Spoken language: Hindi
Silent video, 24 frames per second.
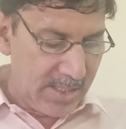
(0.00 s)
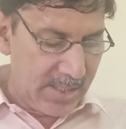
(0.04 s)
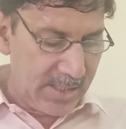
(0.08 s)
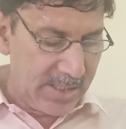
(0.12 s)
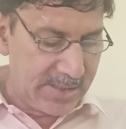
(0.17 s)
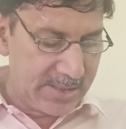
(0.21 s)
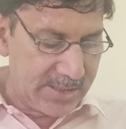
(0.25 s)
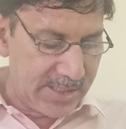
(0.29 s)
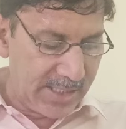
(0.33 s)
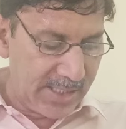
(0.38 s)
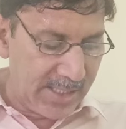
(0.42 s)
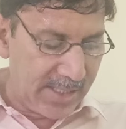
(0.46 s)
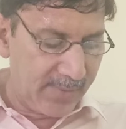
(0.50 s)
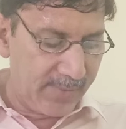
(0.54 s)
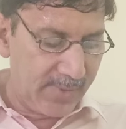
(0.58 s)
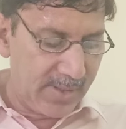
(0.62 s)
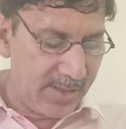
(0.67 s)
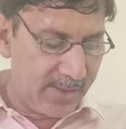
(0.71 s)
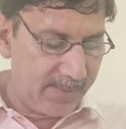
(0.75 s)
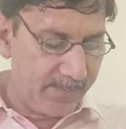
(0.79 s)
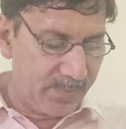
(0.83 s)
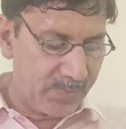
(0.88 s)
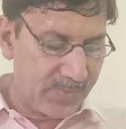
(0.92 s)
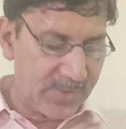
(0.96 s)
इसके अलावा
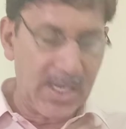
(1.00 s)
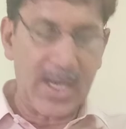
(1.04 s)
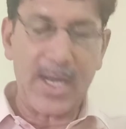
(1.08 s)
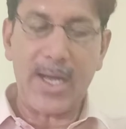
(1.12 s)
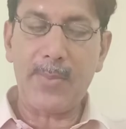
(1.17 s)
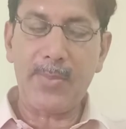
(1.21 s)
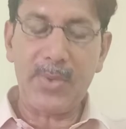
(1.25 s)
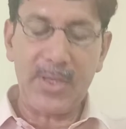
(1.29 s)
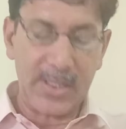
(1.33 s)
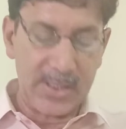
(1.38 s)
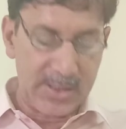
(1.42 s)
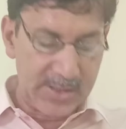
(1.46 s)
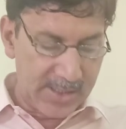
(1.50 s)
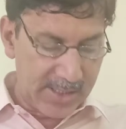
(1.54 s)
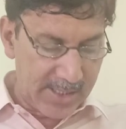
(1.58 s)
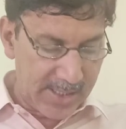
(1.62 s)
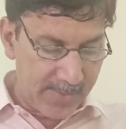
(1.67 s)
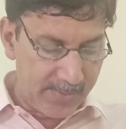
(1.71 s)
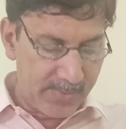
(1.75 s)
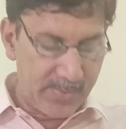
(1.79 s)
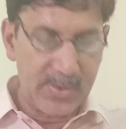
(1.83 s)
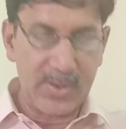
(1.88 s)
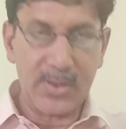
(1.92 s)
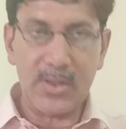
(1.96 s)
आपने
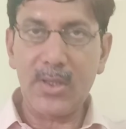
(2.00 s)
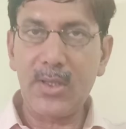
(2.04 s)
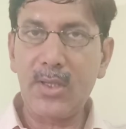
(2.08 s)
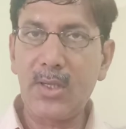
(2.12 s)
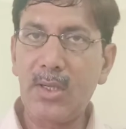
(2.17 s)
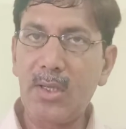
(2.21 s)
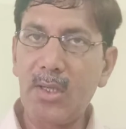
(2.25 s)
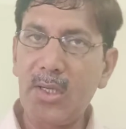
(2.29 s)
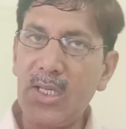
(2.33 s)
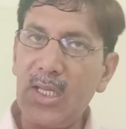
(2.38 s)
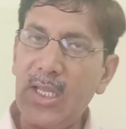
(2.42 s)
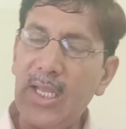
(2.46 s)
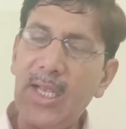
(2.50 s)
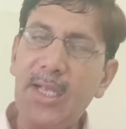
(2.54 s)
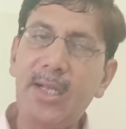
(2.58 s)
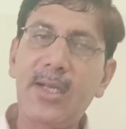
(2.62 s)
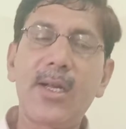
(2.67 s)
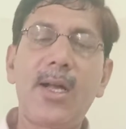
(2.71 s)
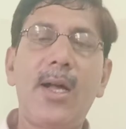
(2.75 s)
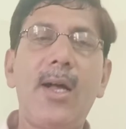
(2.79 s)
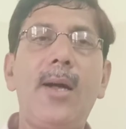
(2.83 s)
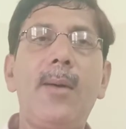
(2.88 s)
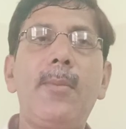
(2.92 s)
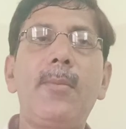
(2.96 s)
जनाब एक
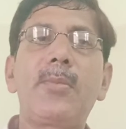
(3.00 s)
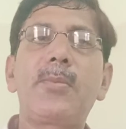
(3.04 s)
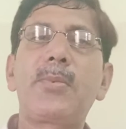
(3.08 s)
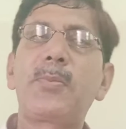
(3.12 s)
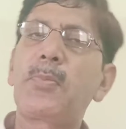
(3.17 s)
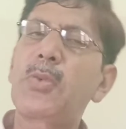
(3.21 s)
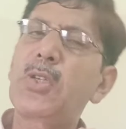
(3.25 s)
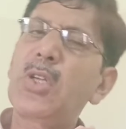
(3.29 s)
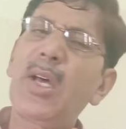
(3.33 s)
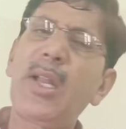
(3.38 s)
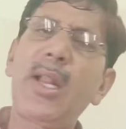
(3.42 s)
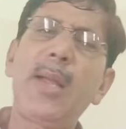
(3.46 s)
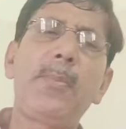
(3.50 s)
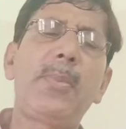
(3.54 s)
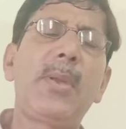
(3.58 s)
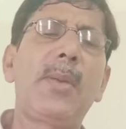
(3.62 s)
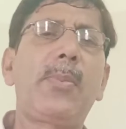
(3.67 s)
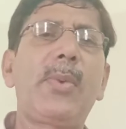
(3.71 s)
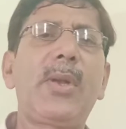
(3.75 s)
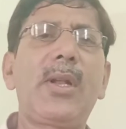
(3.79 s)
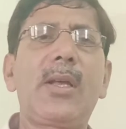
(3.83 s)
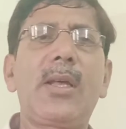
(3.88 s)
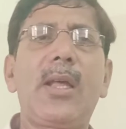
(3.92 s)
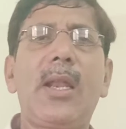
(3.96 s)
काम सारा
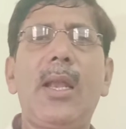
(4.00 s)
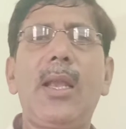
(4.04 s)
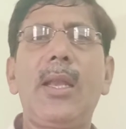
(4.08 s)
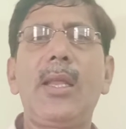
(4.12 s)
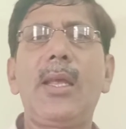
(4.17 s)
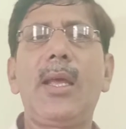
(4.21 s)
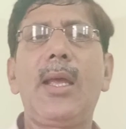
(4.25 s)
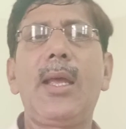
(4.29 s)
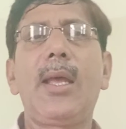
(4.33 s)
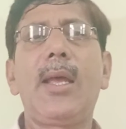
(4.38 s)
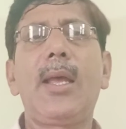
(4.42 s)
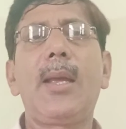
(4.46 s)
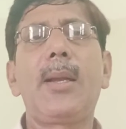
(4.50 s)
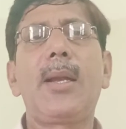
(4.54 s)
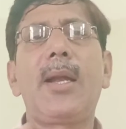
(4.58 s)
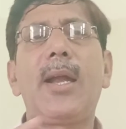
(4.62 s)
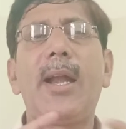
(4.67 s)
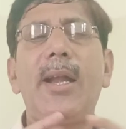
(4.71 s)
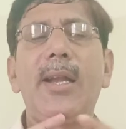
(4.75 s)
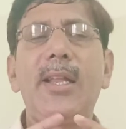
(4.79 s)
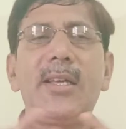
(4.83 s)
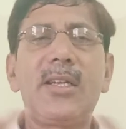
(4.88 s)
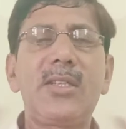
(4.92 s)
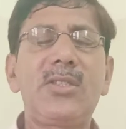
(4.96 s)
पेपर कर लिया है
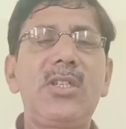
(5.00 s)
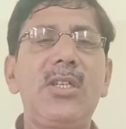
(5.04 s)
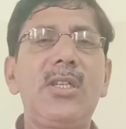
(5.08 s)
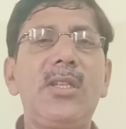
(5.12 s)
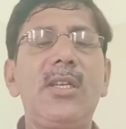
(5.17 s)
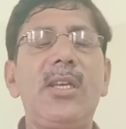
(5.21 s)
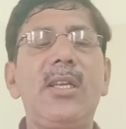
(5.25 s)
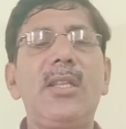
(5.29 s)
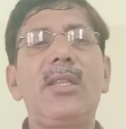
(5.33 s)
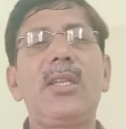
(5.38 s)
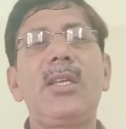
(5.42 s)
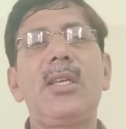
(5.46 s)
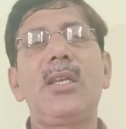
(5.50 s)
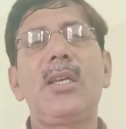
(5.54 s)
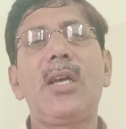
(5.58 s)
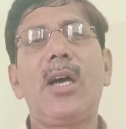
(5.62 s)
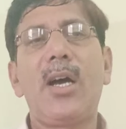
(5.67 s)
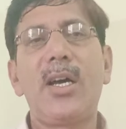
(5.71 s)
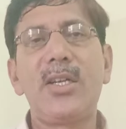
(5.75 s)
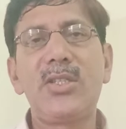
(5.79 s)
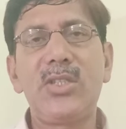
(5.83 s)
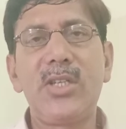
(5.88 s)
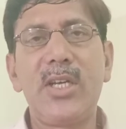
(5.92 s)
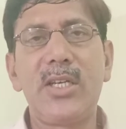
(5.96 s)
हेडिंग अच्छी दे दी
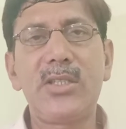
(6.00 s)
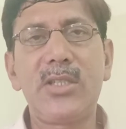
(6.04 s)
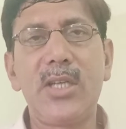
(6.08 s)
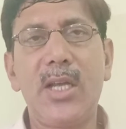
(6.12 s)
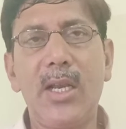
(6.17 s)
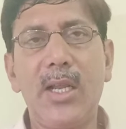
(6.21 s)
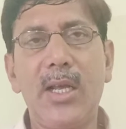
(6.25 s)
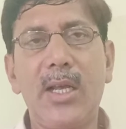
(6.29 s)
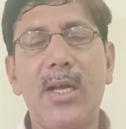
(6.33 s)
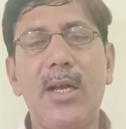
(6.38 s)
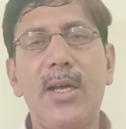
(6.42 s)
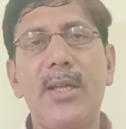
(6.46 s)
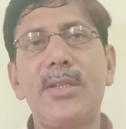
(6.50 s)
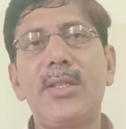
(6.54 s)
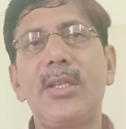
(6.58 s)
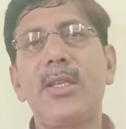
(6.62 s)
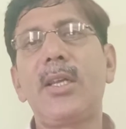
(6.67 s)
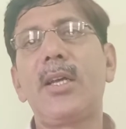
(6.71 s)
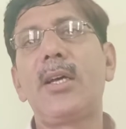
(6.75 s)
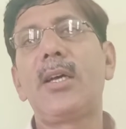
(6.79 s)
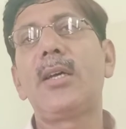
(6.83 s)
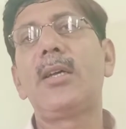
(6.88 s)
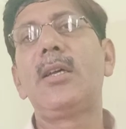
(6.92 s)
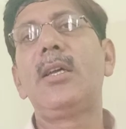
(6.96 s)
हाशिया अच्छा लगा
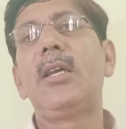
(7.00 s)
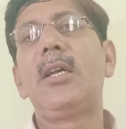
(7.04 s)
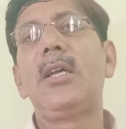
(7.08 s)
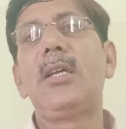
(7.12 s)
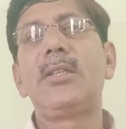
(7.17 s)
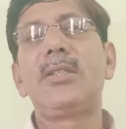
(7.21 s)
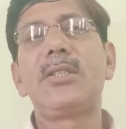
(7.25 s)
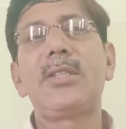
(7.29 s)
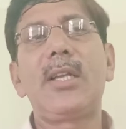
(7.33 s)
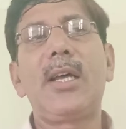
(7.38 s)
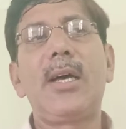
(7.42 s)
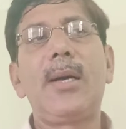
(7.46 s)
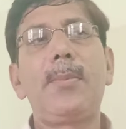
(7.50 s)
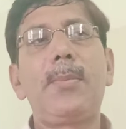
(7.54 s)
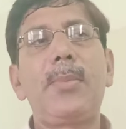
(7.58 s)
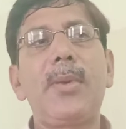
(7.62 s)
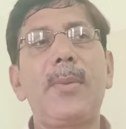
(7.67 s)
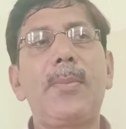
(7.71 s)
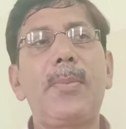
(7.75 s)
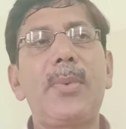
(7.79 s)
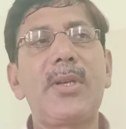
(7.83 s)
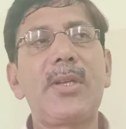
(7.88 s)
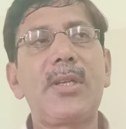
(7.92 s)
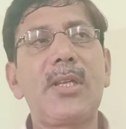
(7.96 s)
दिया जनाब
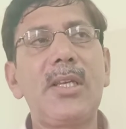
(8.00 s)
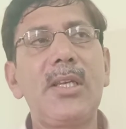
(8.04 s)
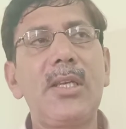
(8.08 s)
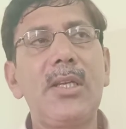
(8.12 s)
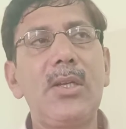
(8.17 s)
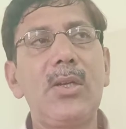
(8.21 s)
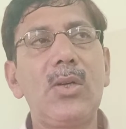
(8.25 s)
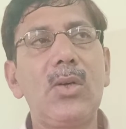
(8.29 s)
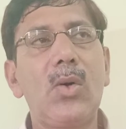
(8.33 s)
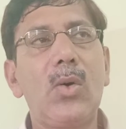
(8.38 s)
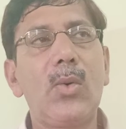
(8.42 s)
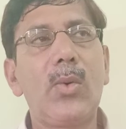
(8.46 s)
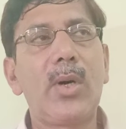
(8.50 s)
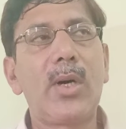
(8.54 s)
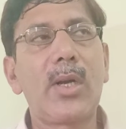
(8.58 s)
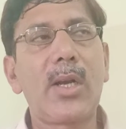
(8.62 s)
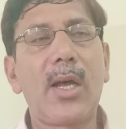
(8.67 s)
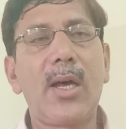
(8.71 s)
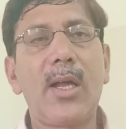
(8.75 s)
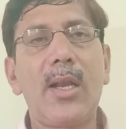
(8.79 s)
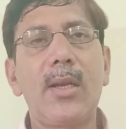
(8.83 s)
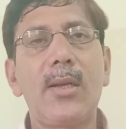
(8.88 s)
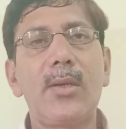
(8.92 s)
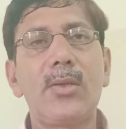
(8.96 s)
पेपर की
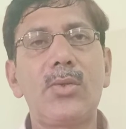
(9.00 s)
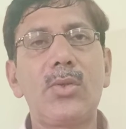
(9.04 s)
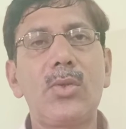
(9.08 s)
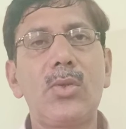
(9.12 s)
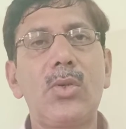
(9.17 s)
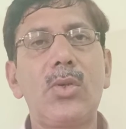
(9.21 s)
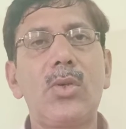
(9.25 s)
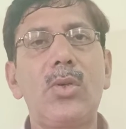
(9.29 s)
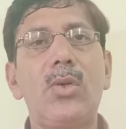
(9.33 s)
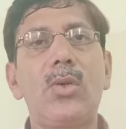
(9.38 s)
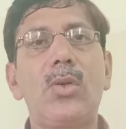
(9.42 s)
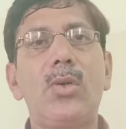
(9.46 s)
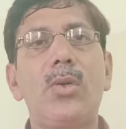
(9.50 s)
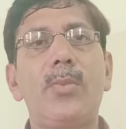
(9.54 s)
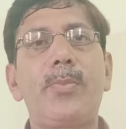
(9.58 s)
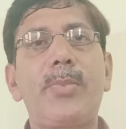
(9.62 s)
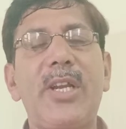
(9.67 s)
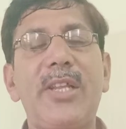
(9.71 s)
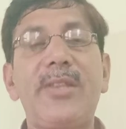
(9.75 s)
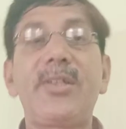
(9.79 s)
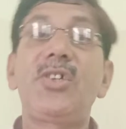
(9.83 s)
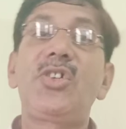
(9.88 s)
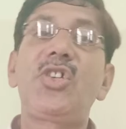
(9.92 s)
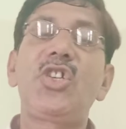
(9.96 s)
ओवरऑल जो
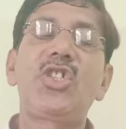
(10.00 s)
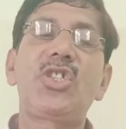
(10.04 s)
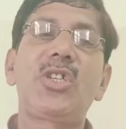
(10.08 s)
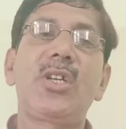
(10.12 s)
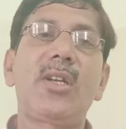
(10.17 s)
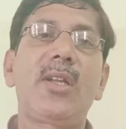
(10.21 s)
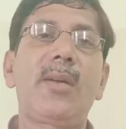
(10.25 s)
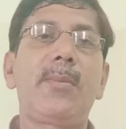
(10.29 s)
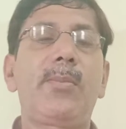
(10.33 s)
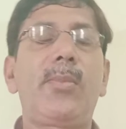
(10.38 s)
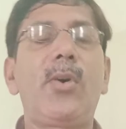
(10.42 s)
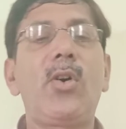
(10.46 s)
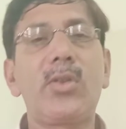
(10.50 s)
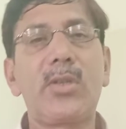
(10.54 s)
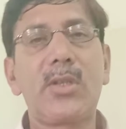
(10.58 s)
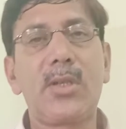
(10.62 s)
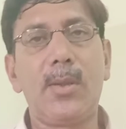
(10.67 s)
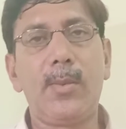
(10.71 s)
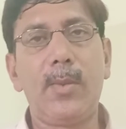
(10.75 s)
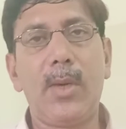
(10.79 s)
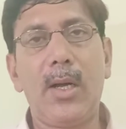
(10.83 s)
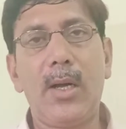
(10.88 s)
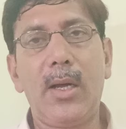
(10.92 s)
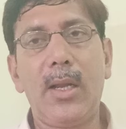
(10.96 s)
प्रेजेंटेशन है बहुत
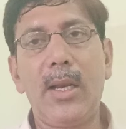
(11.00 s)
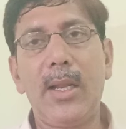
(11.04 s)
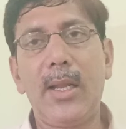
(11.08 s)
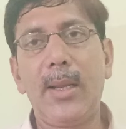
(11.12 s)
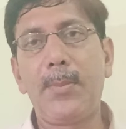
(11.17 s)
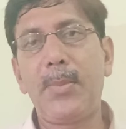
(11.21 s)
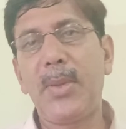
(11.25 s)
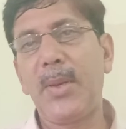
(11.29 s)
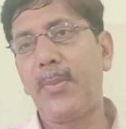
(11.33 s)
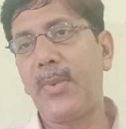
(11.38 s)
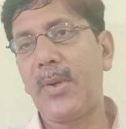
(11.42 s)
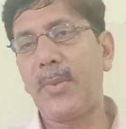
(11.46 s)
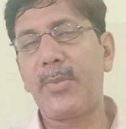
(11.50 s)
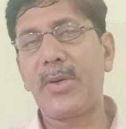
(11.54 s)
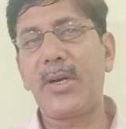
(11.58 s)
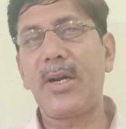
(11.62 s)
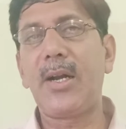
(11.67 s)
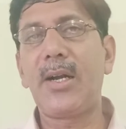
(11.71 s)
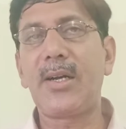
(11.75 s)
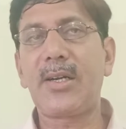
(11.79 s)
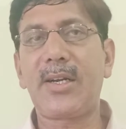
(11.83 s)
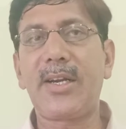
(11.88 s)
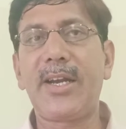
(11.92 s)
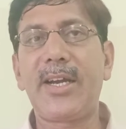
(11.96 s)
कमाल है पेपर बड़ा
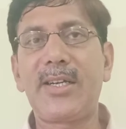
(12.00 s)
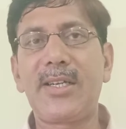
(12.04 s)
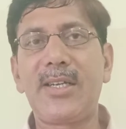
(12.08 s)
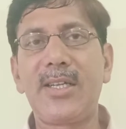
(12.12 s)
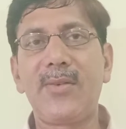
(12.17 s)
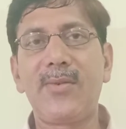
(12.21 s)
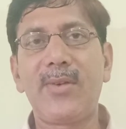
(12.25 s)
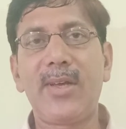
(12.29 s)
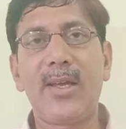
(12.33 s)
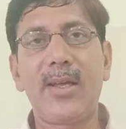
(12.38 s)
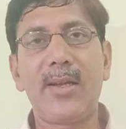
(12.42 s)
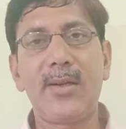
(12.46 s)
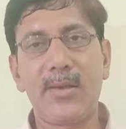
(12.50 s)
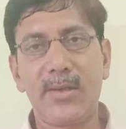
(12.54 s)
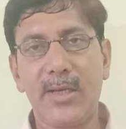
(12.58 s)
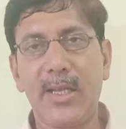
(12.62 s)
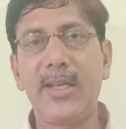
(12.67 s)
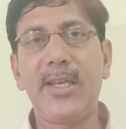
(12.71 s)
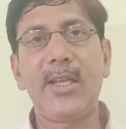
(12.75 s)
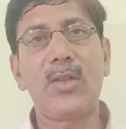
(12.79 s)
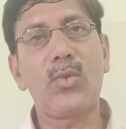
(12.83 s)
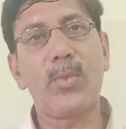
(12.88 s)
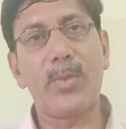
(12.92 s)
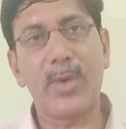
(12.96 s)
अट्रैक्टिव है
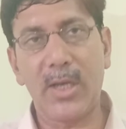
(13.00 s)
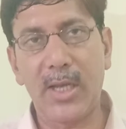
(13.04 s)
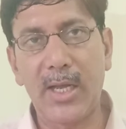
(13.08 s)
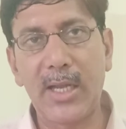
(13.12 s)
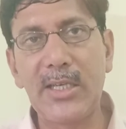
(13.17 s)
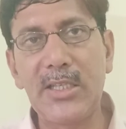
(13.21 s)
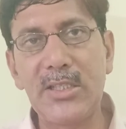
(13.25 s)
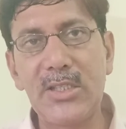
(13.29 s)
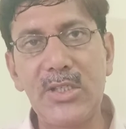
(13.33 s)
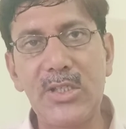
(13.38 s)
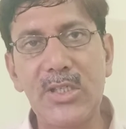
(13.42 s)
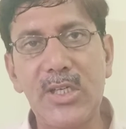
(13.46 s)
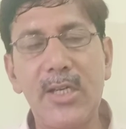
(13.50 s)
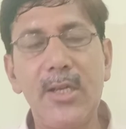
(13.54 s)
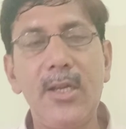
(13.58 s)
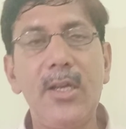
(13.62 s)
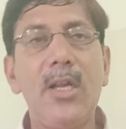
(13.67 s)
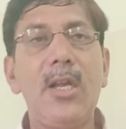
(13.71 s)
नहीं है तो बना लीजिए